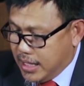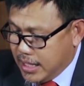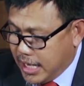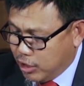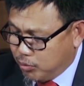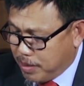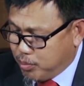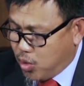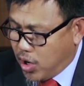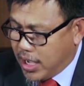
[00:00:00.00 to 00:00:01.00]
Ganito pa
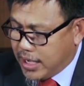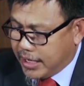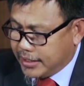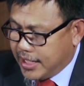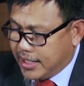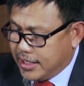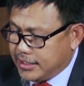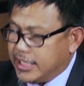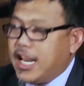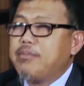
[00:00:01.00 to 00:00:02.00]
po ang karagdagang
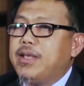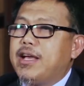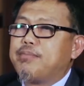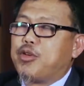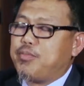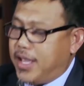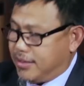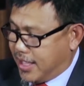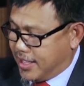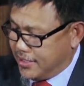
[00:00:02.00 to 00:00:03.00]
sinabi ng
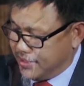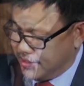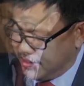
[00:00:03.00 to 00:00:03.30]
propeta